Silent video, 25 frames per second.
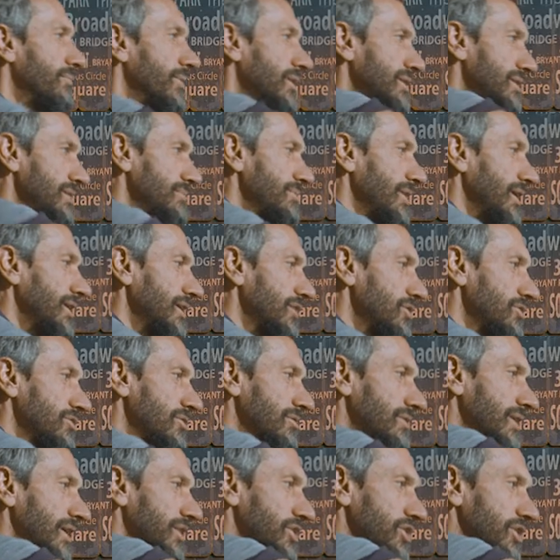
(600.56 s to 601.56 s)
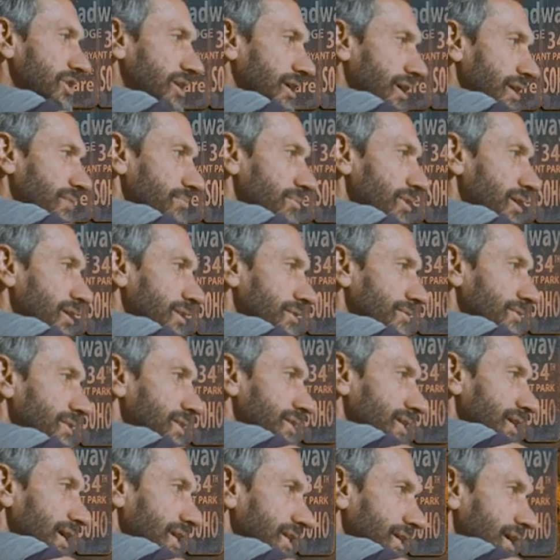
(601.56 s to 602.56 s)
Максимальное число карточек n-мерного
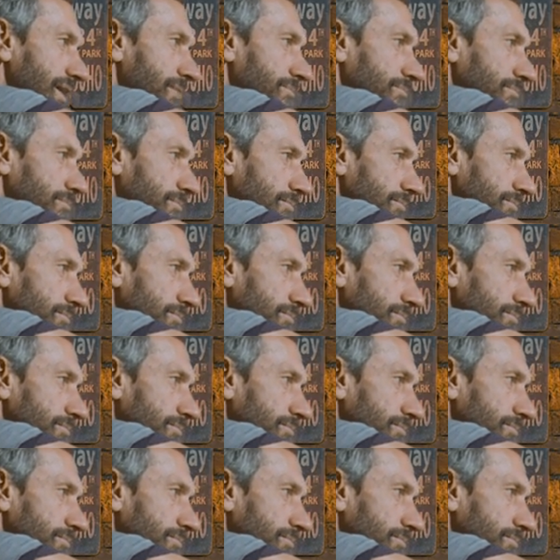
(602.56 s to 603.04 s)
сета